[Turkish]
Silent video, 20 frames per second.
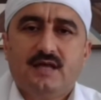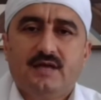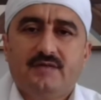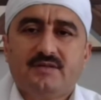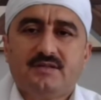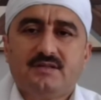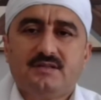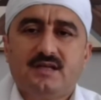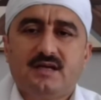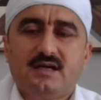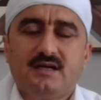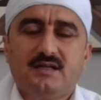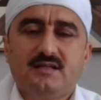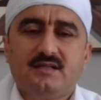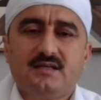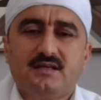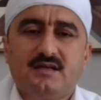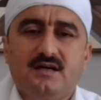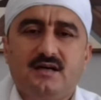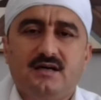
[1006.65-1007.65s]
evet ne
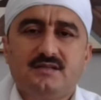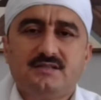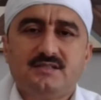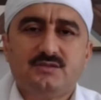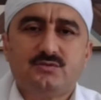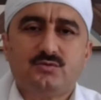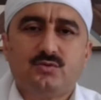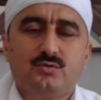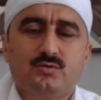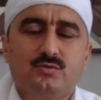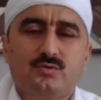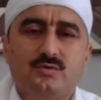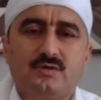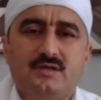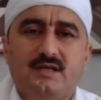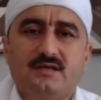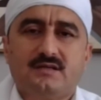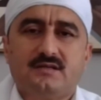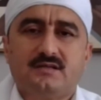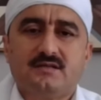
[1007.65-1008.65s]
kadar aciz
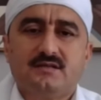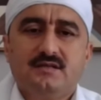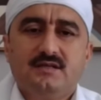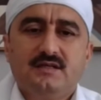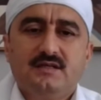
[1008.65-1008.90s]
olduklarını,